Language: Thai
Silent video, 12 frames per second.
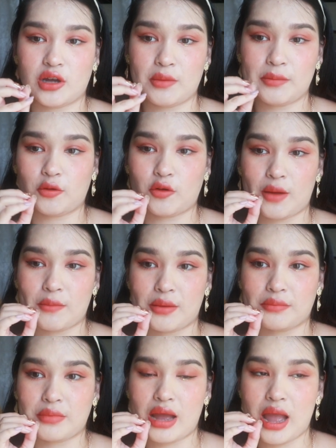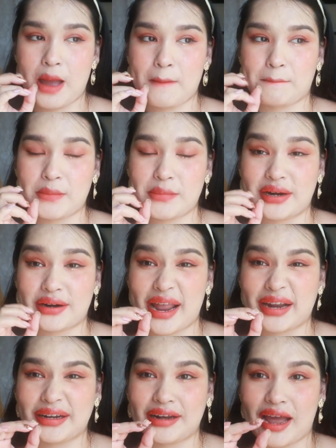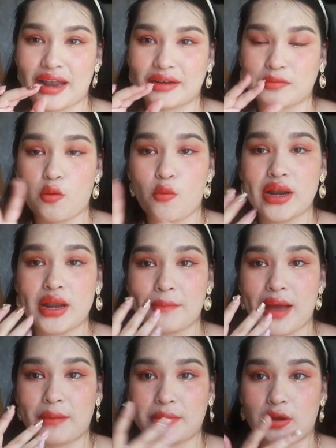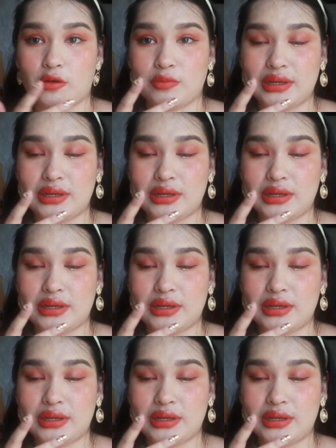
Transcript: สึกมันมีความแบบมีแรงดันเพราะว่าในปากมัน